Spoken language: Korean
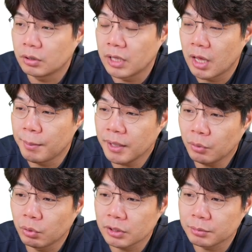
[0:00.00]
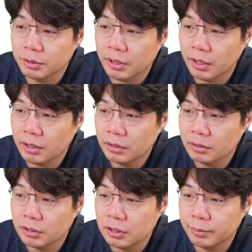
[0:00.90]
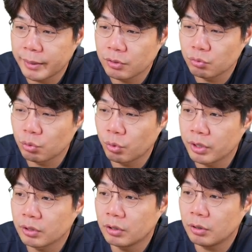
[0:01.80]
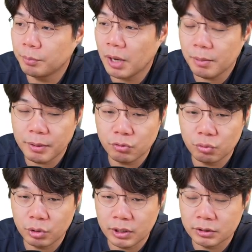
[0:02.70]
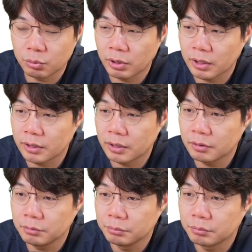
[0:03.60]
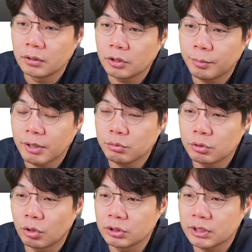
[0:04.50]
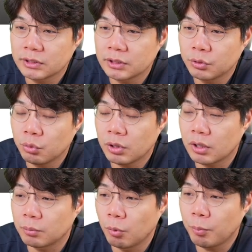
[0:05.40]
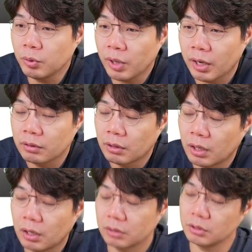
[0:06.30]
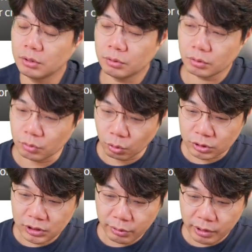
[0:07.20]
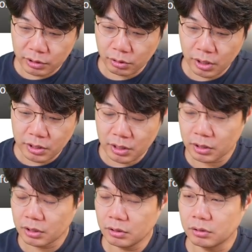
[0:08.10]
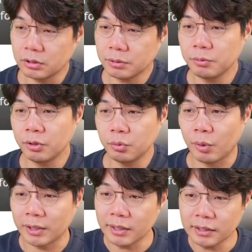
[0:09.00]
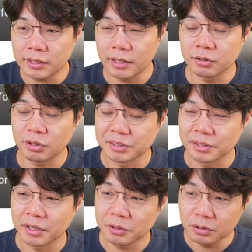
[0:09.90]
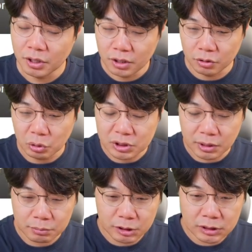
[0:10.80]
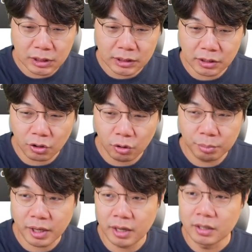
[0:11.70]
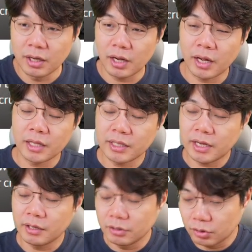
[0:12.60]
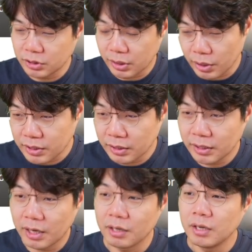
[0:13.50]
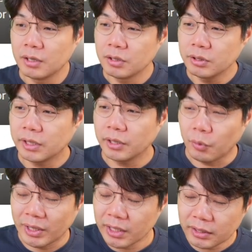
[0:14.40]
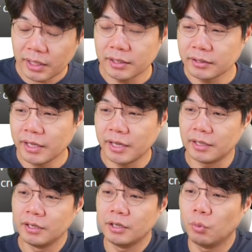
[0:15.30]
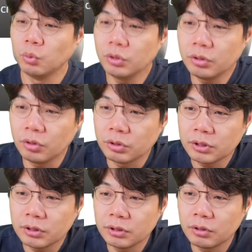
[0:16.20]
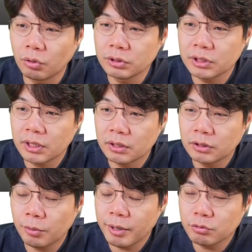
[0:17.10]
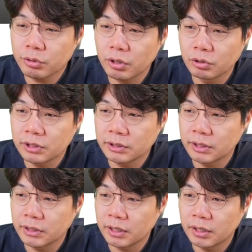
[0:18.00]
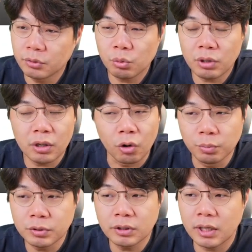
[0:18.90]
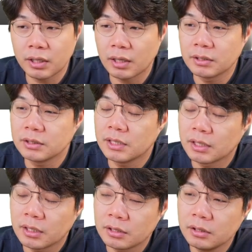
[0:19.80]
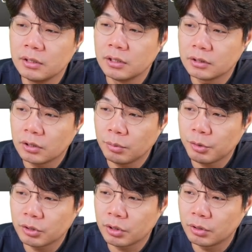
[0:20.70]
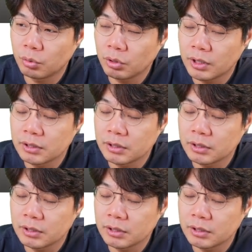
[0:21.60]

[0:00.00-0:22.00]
네 배나 올랐습니다. 이백 유로에서 팔백 유로까지 올라갔네요. 서방국 러시아 제재 효과 못 본다. 아, 이게 러시아와 관련된 이야기는 참 계속 왔다 갔다 하는 것 같은데요. 러시아 심각하게 어렵다. 아니다. 러시아 괜찮다. 이런 얘기가 왔다 갔다 하는데 오늘은 어쨌든 러시아 서방국의 러시아 제재가 효과가 없었다라는 이야기를 설명드리도록